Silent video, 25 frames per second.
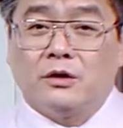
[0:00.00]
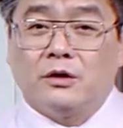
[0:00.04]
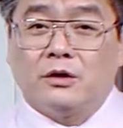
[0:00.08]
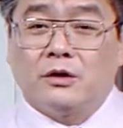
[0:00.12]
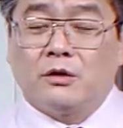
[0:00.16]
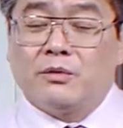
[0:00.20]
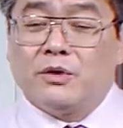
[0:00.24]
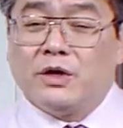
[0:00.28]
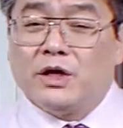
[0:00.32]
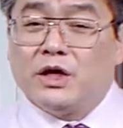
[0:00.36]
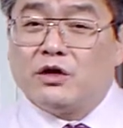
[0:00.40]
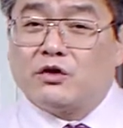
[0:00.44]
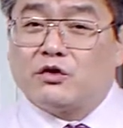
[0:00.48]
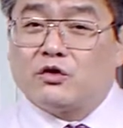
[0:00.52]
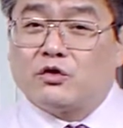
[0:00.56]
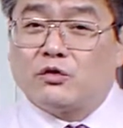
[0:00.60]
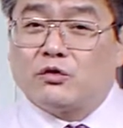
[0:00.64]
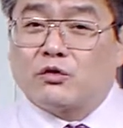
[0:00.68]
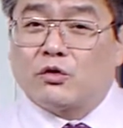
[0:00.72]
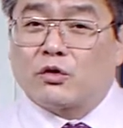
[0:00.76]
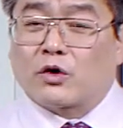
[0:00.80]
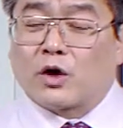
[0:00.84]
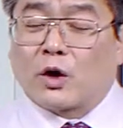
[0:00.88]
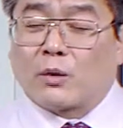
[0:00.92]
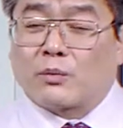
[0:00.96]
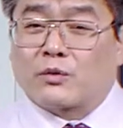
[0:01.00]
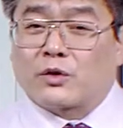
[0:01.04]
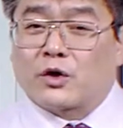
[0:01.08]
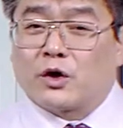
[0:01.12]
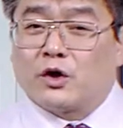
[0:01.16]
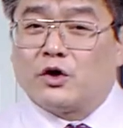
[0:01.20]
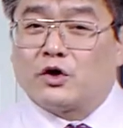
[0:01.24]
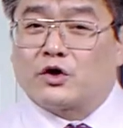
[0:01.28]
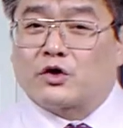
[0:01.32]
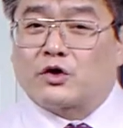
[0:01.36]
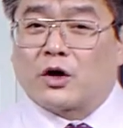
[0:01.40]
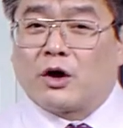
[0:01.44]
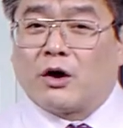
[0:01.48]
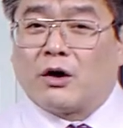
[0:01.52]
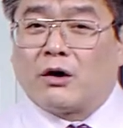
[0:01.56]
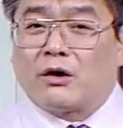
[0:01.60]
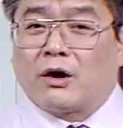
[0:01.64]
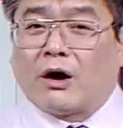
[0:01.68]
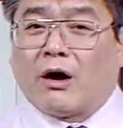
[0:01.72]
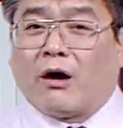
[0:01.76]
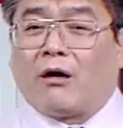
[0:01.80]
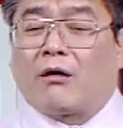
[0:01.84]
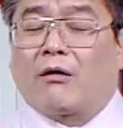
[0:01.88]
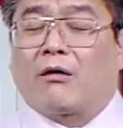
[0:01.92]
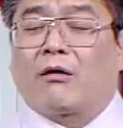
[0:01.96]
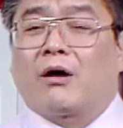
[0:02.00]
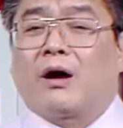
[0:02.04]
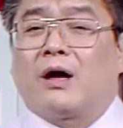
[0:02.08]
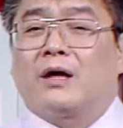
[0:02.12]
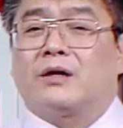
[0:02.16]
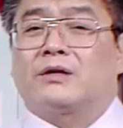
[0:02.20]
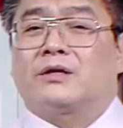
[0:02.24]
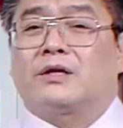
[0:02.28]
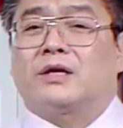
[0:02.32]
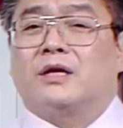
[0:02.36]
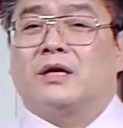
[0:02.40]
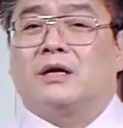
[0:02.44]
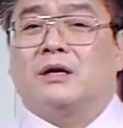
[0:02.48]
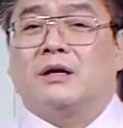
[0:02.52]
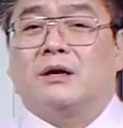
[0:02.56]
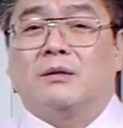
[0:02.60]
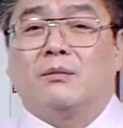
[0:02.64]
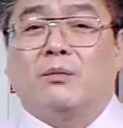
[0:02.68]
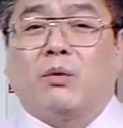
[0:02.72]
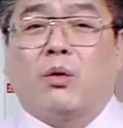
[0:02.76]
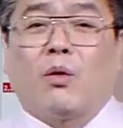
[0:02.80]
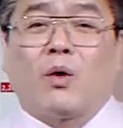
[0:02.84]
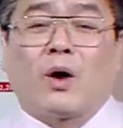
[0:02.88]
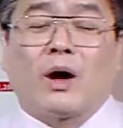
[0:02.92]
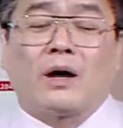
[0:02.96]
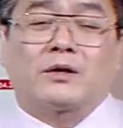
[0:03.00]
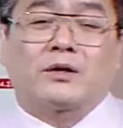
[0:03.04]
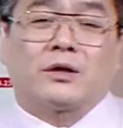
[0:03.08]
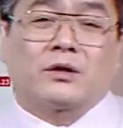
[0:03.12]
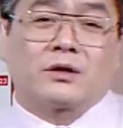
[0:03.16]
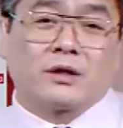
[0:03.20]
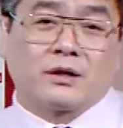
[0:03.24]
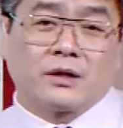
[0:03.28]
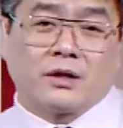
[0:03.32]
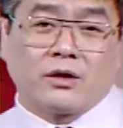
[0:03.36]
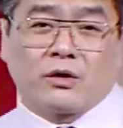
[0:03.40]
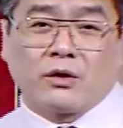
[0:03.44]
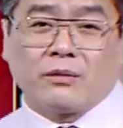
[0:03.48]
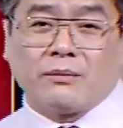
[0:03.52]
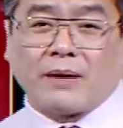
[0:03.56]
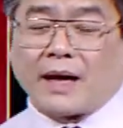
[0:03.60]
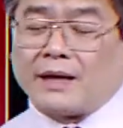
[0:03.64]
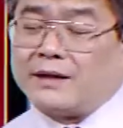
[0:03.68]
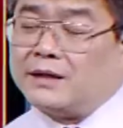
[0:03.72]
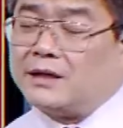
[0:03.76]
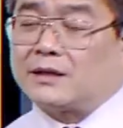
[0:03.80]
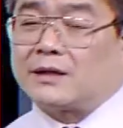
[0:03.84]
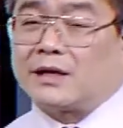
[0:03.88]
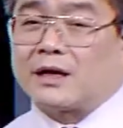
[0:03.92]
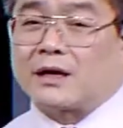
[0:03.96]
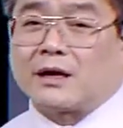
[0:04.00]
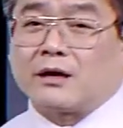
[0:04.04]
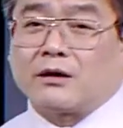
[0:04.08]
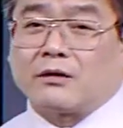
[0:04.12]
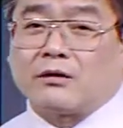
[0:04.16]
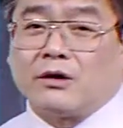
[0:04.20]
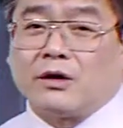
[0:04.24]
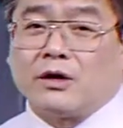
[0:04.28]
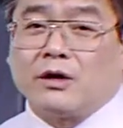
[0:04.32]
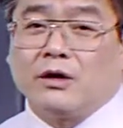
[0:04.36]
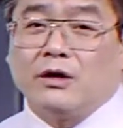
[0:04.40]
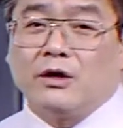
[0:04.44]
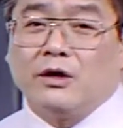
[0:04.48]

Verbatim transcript: 그럼 이슈도 겹쳐 있죠. 여러 가지 포괄적인 내용이 많이 있다는 거예요.